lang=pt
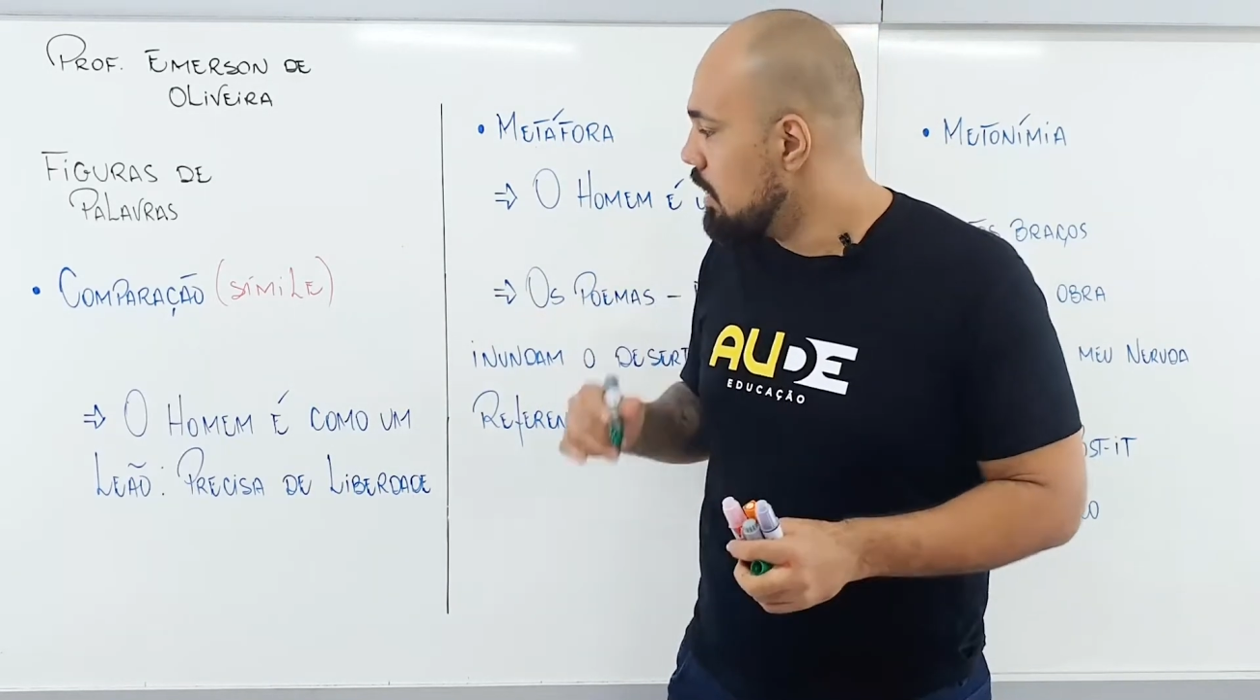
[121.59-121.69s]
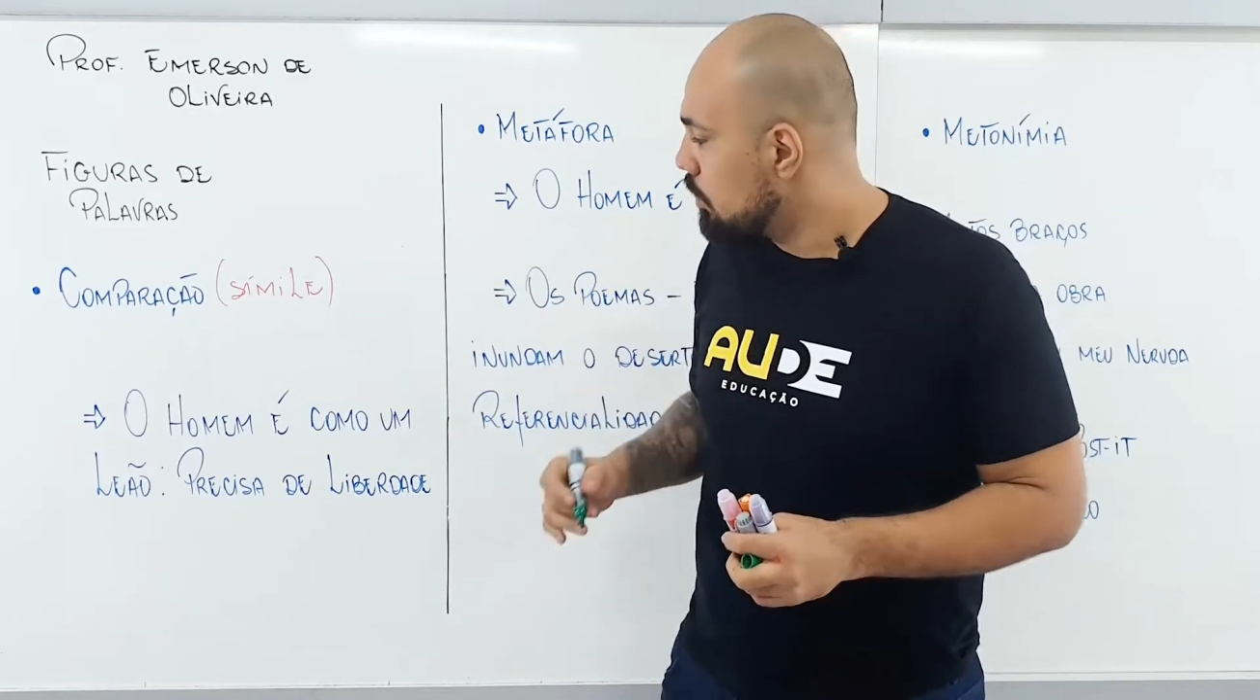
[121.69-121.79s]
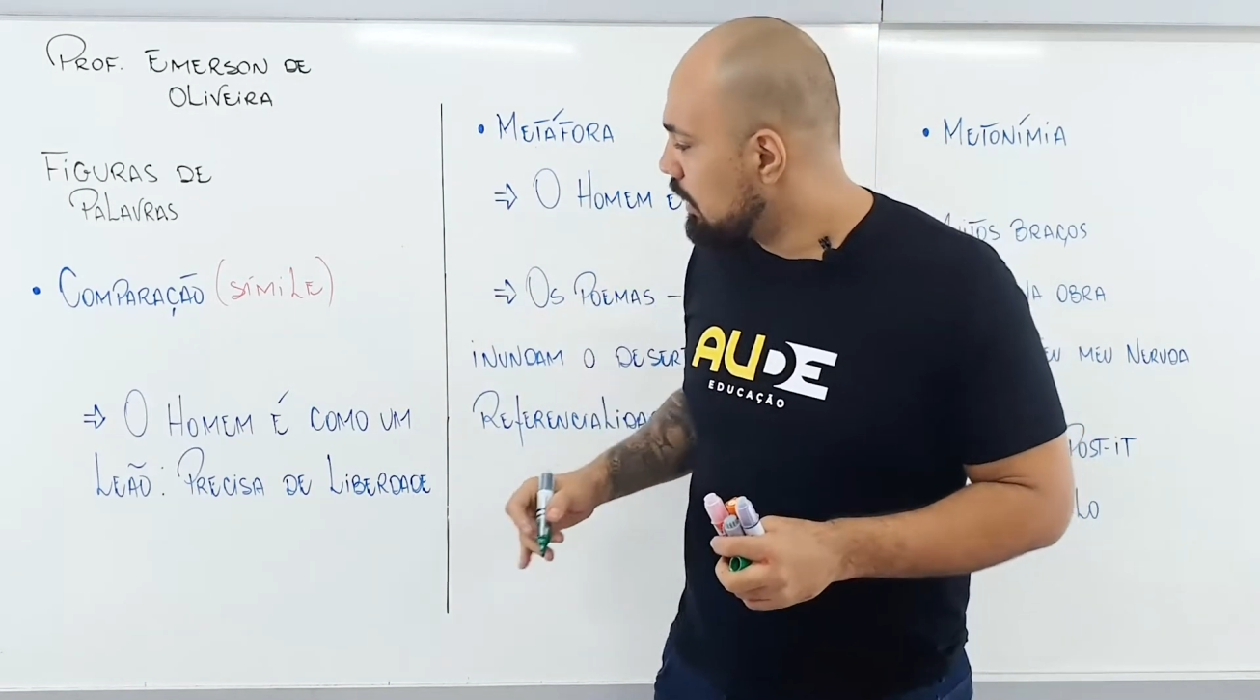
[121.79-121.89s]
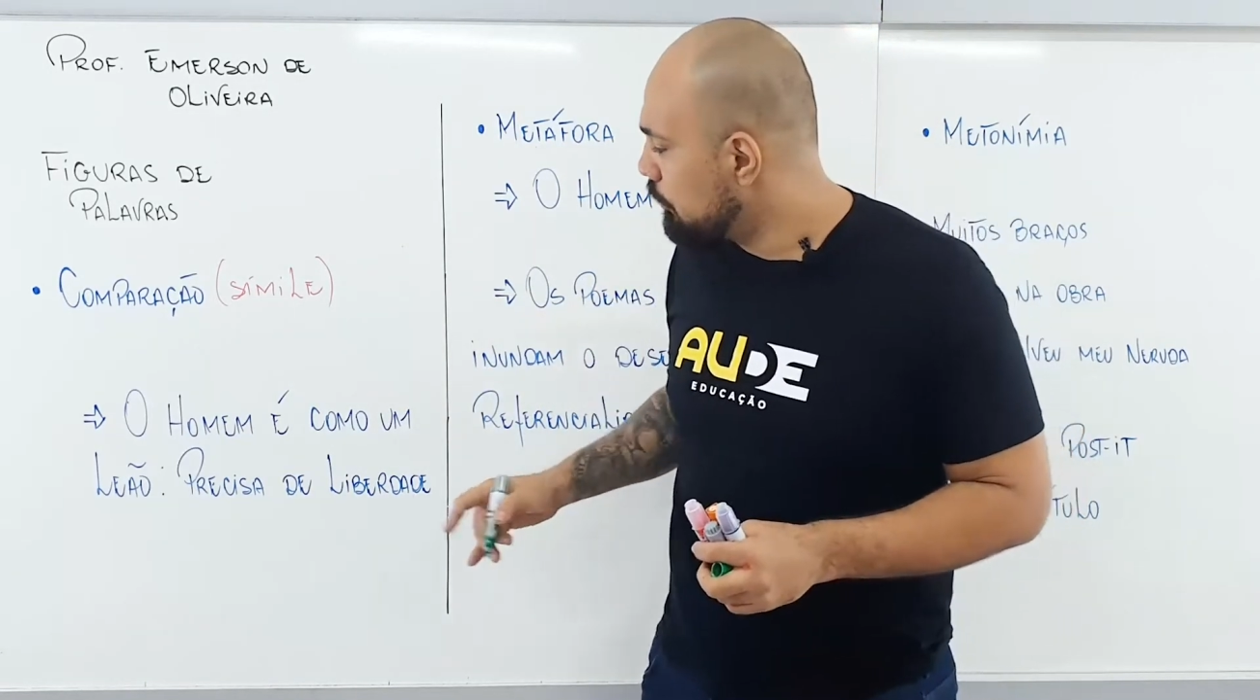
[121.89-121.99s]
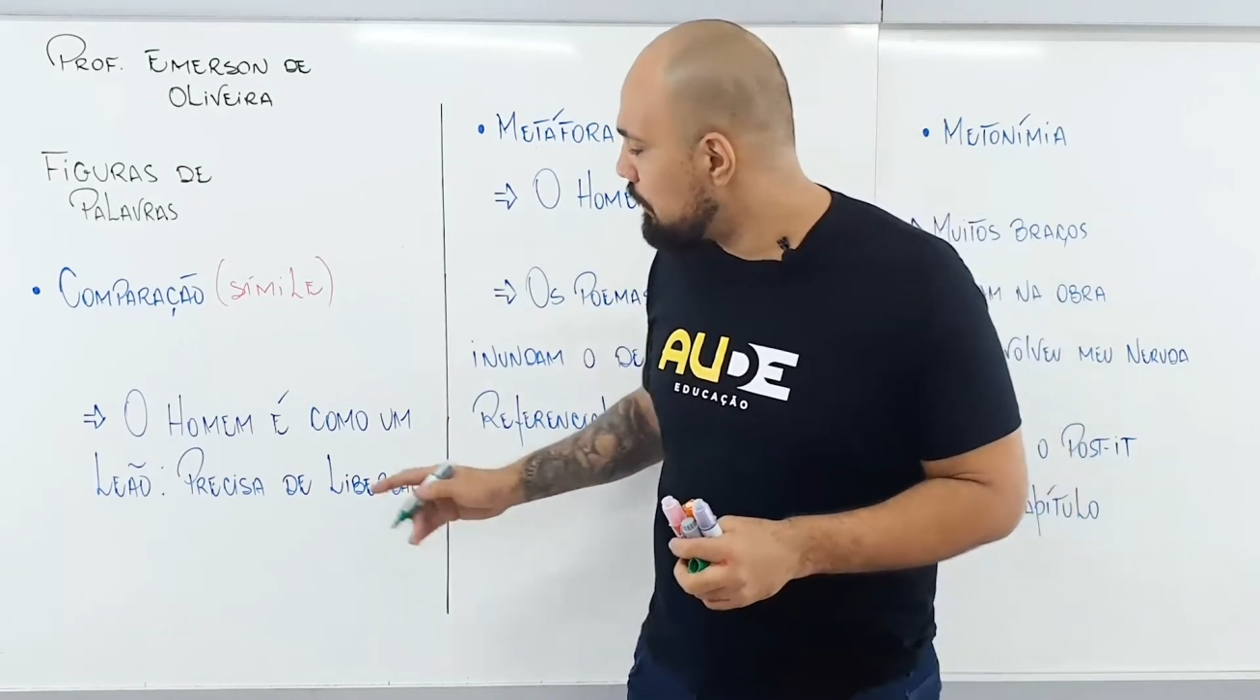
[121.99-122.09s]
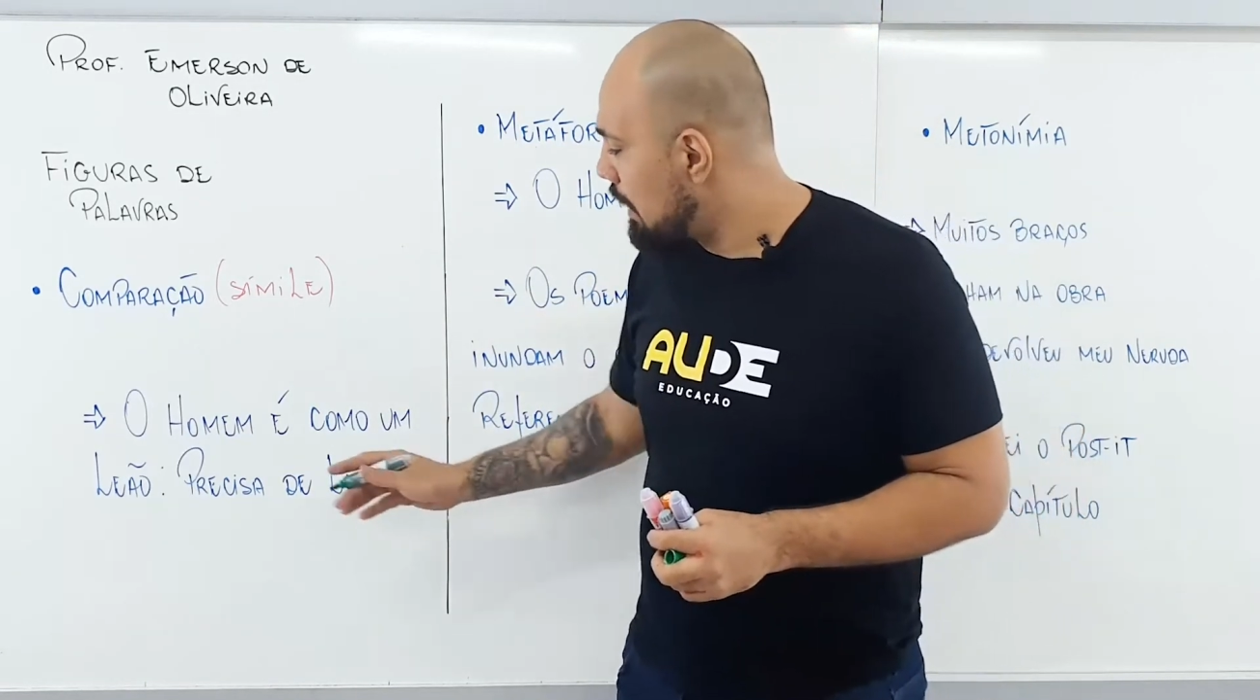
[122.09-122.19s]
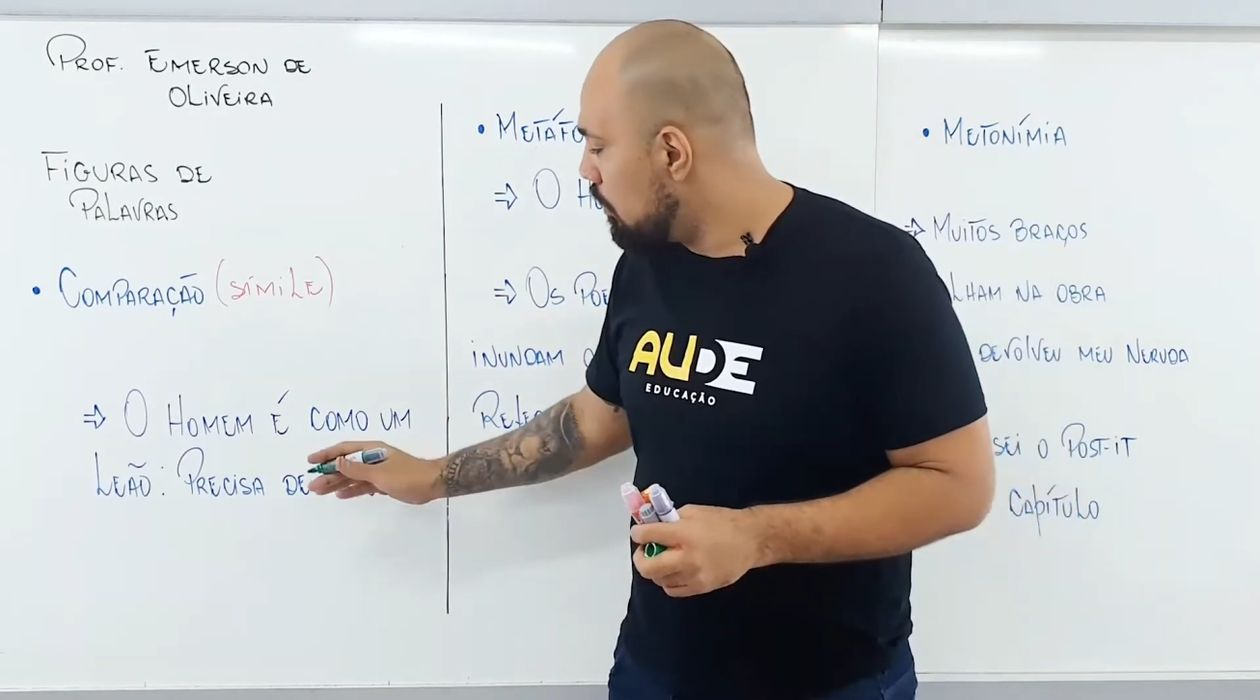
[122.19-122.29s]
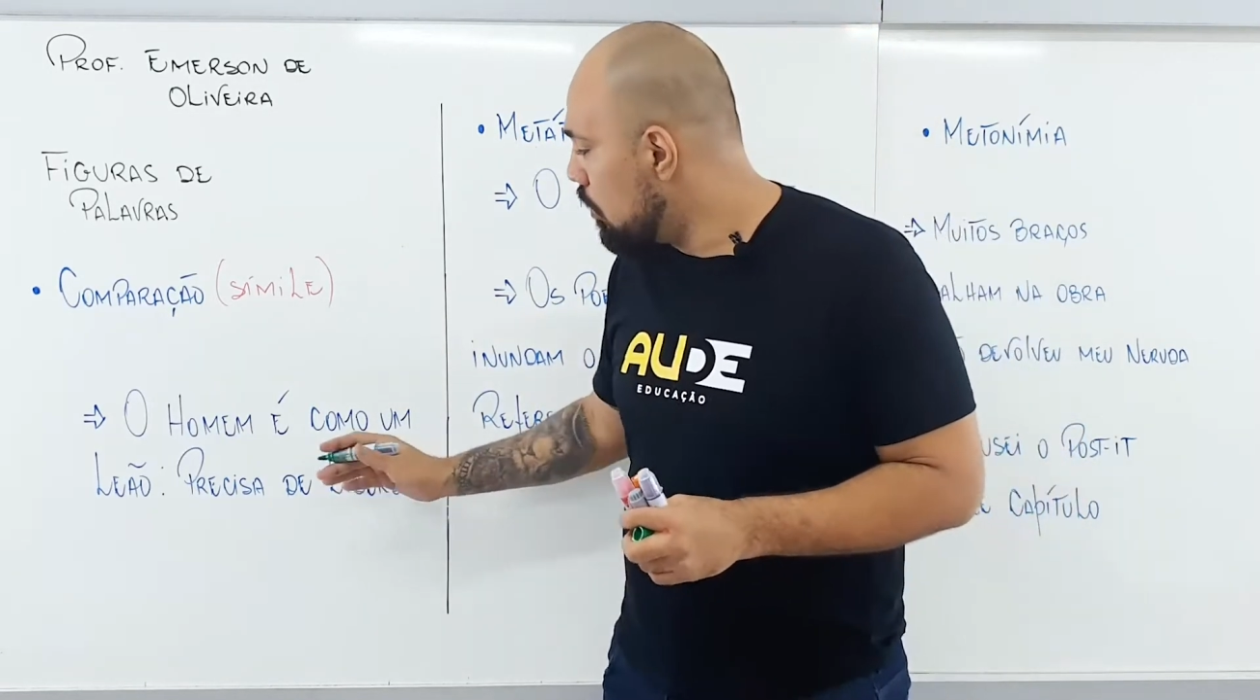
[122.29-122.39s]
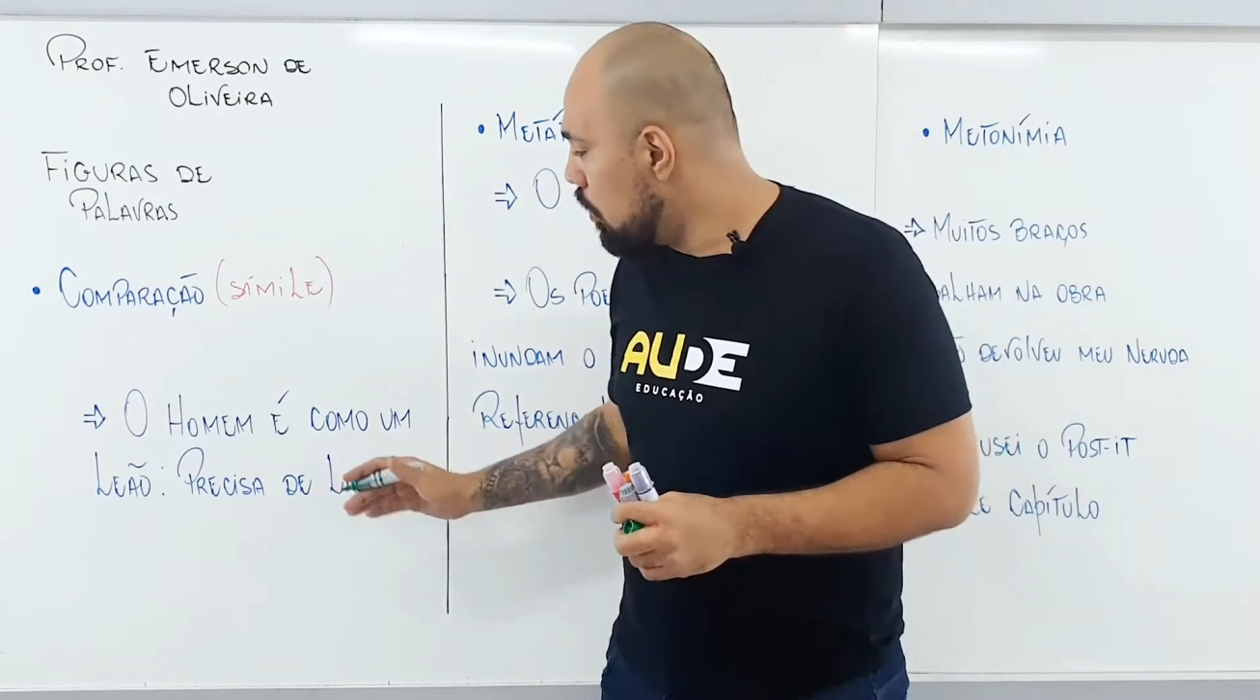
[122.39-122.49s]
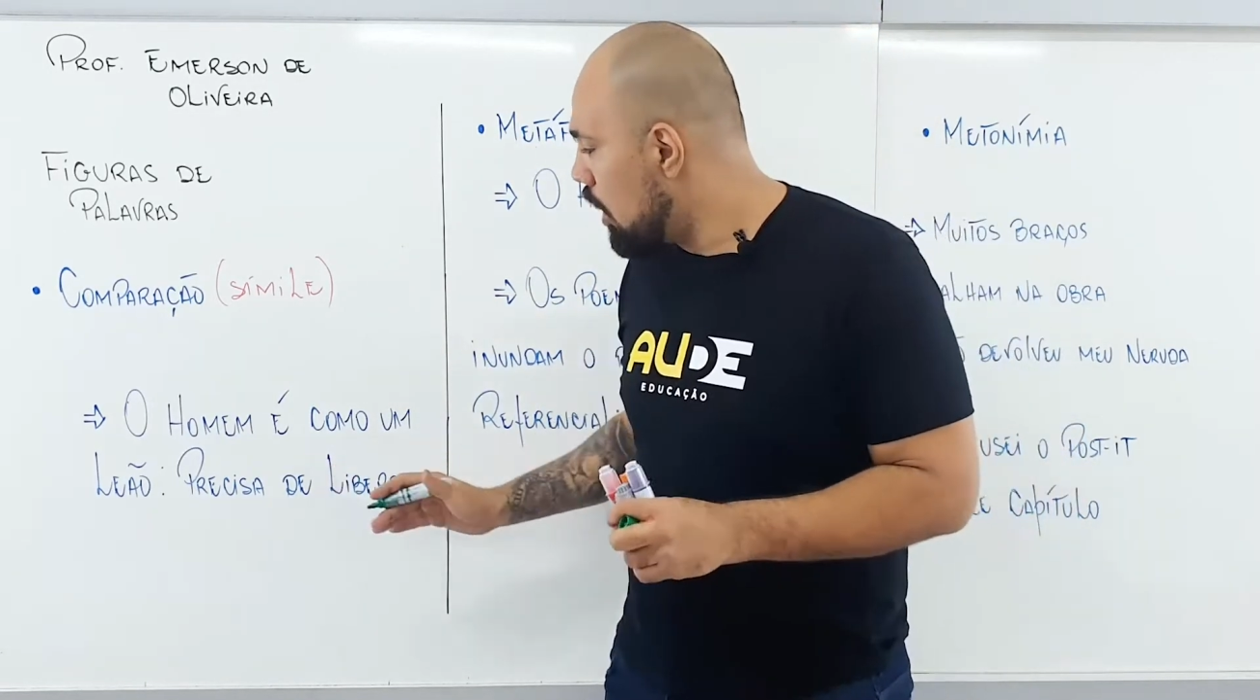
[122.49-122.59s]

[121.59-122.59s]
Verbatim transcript: Quando eu falo o